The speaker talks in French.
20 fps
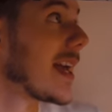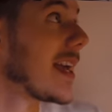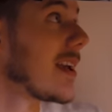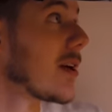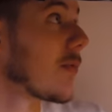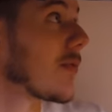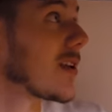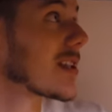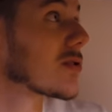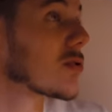
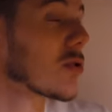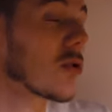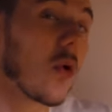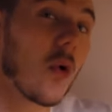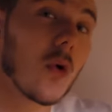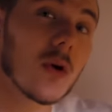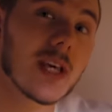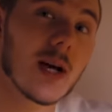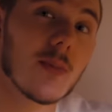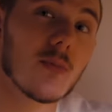Et en fait, ce
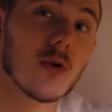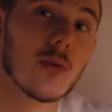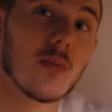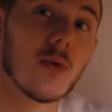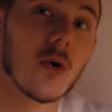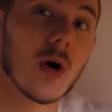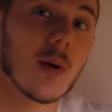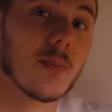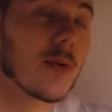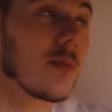gros câble
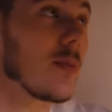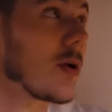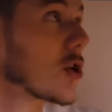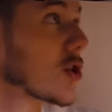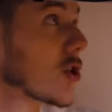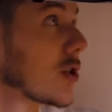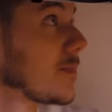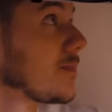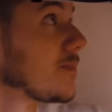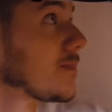blanc un peu
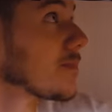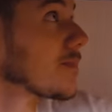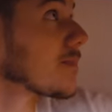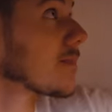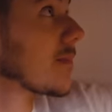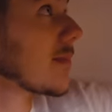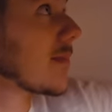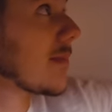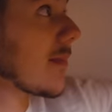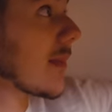moche,
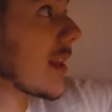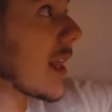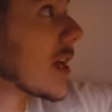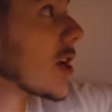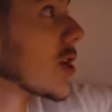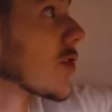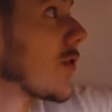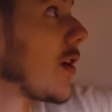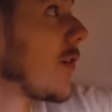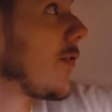
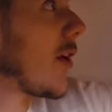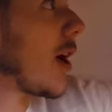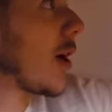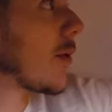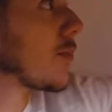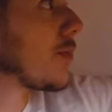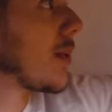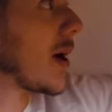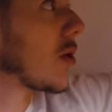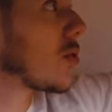je vais le
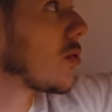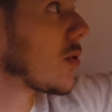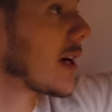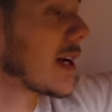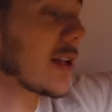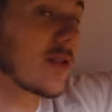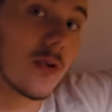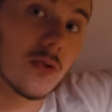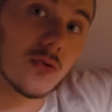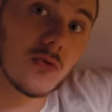faire
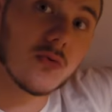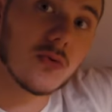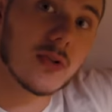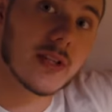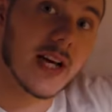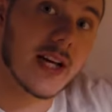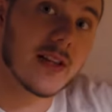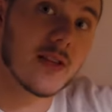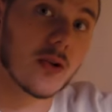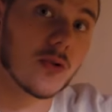parcourir dans tout le
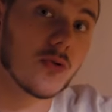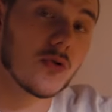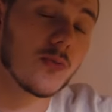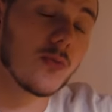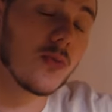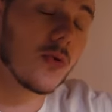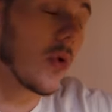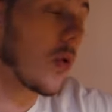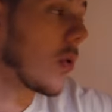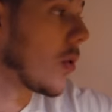cadre du
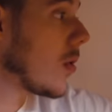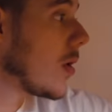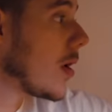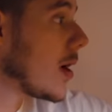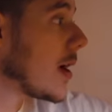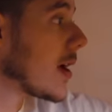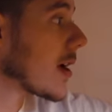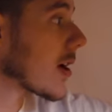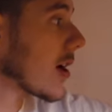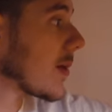bureau
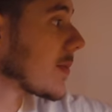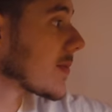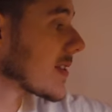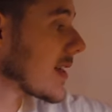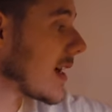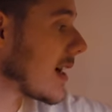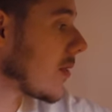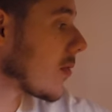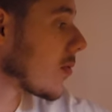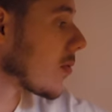comme
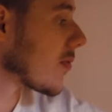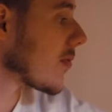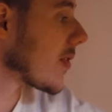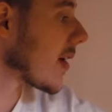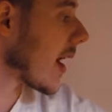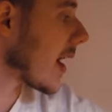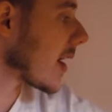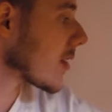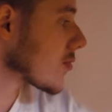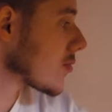ça, on
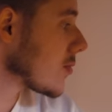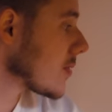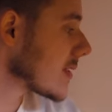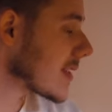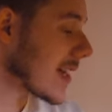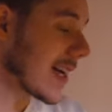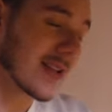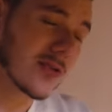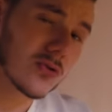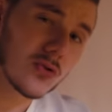verra
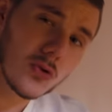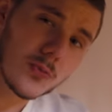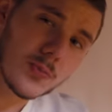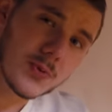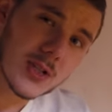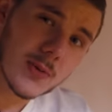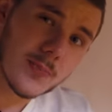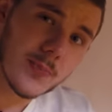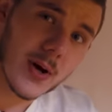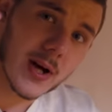juste un tout
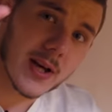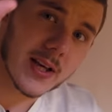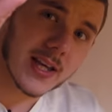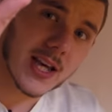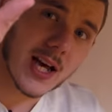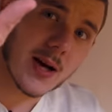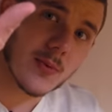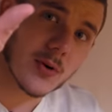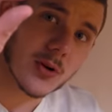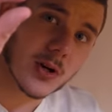petit
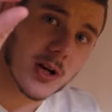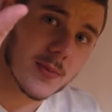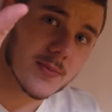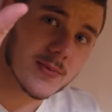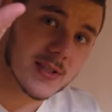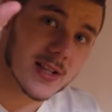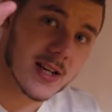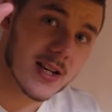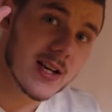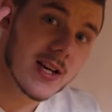câble comme
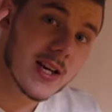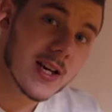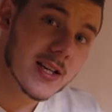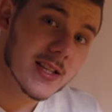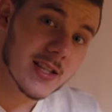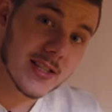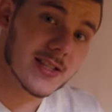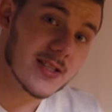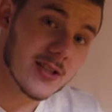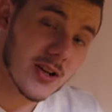ça
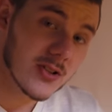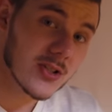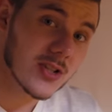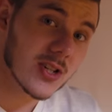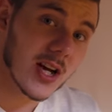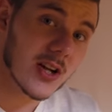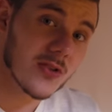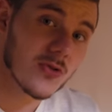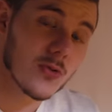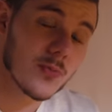qui
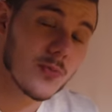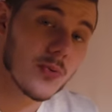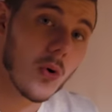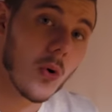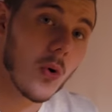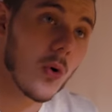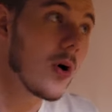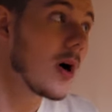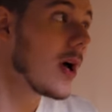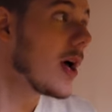sortira du
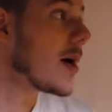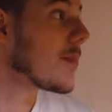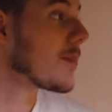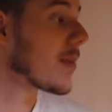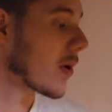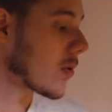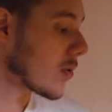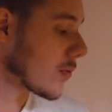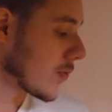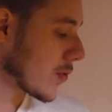bureau.
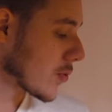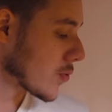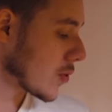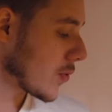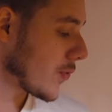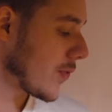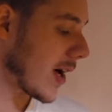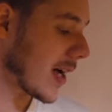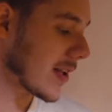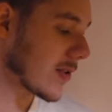Par contre, il faut
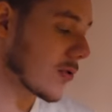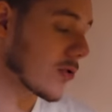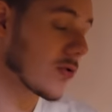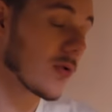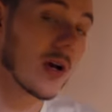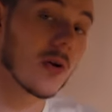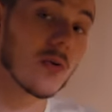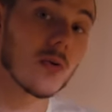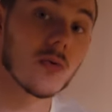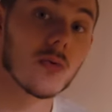juste faire
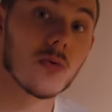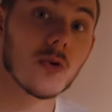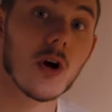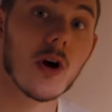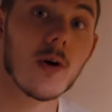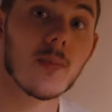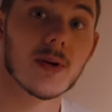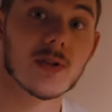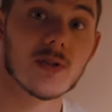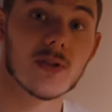attention à la
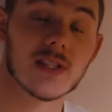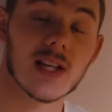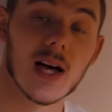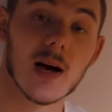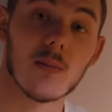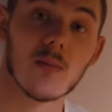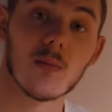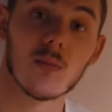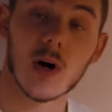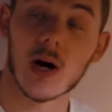longueur parce que c'est
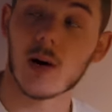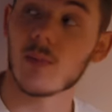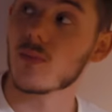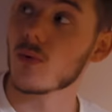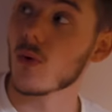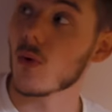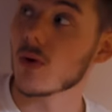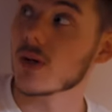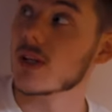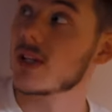un,
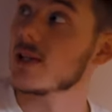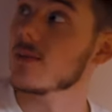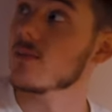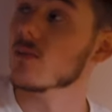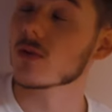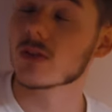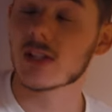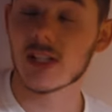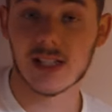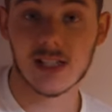bureau qui
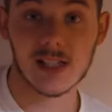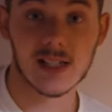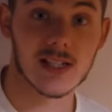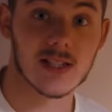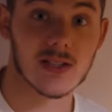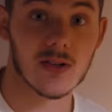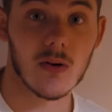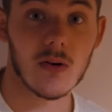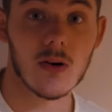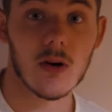monte et qui
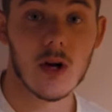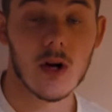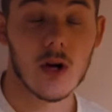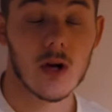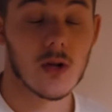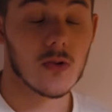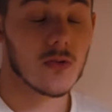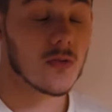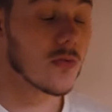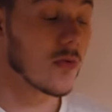descend.
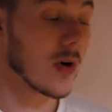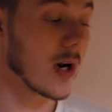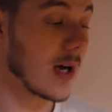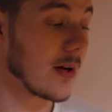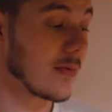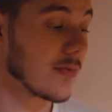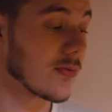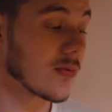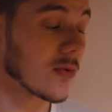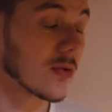Donc
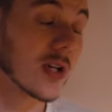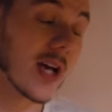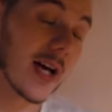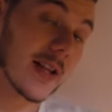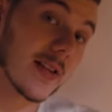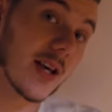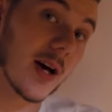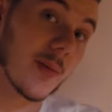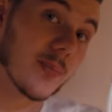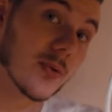voilà, il faut
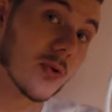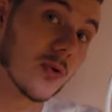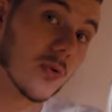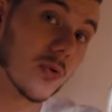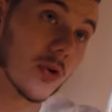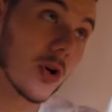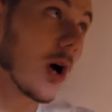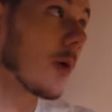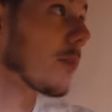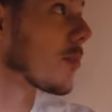garder un peu de
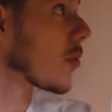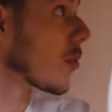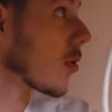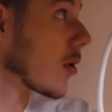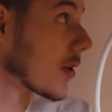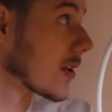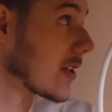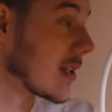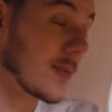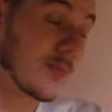longueur
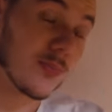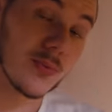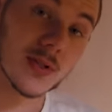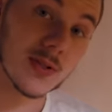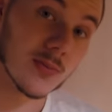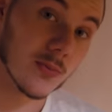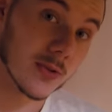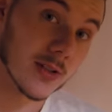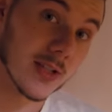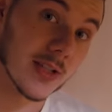pour euh, qu'il
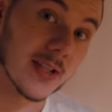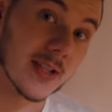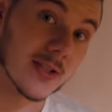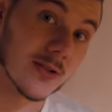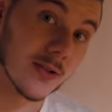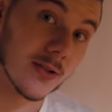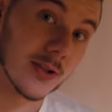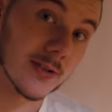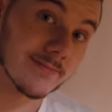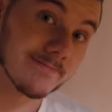puisse monter et
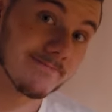descendre.